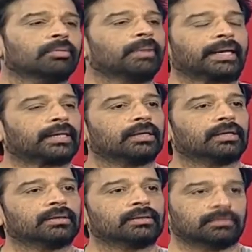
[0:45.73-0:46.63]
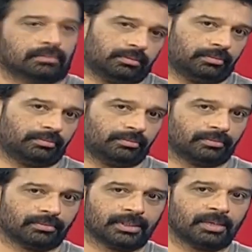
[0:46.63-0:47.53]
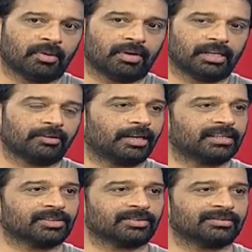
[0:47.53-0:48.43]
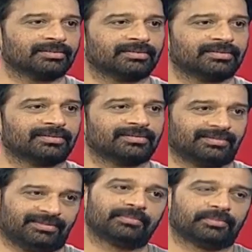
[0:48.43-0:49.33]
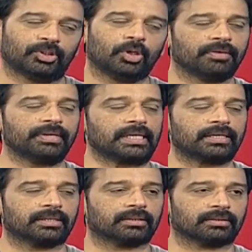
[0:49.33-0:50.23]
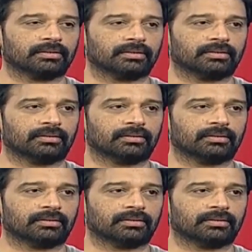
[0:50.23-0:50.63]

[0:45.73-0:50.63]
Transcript: సో బట్ సినిమా వాళ్ళది వాళ్ళ ఇష్టం సో hmm. రివీల్ చేశారు